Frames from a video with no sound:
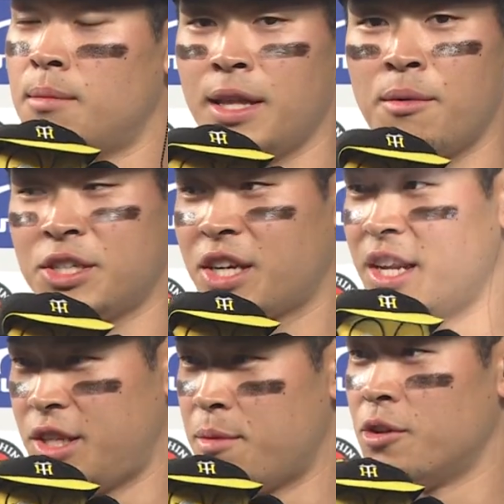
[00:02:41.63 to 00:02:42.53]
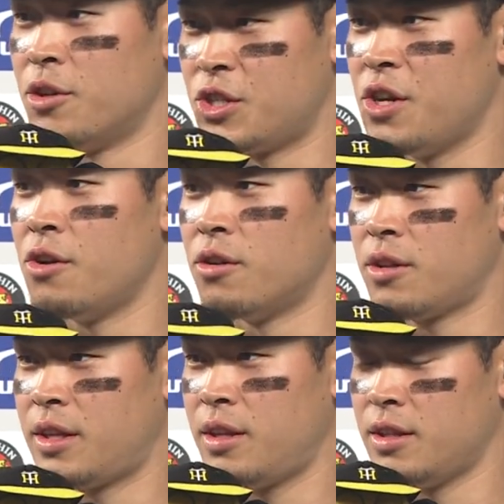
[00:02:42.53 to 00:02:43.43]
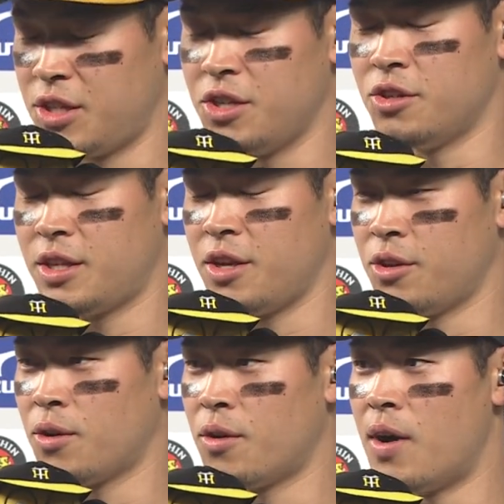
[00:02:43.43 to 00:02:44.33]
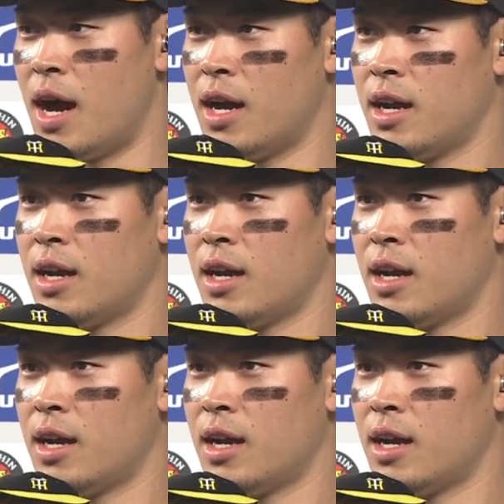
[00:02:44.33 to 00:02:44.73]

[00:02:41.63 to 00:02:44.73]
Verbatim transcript: まあでもしっかり自分のスイングスイングっていうところは